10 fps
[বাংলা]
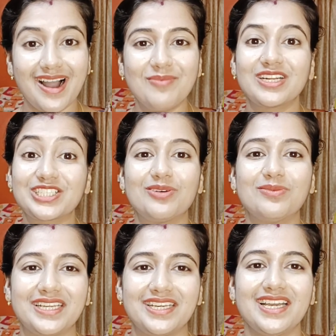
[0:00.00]
আমরা
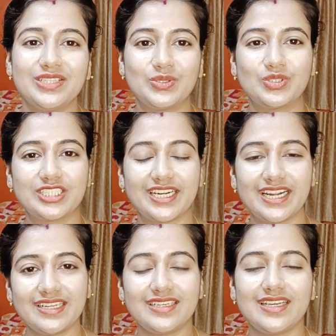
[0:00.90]
সবাই তো
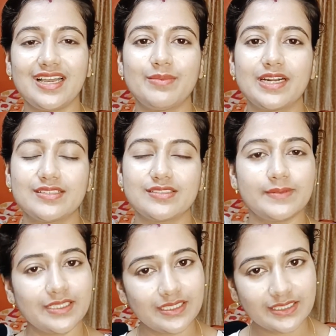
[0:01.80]
সেখানে গিয়ে আমার
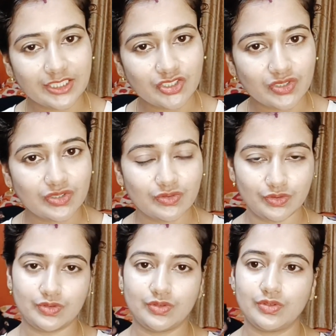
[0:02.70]
হাজব্যান্ডের নিজের জন্য দুটো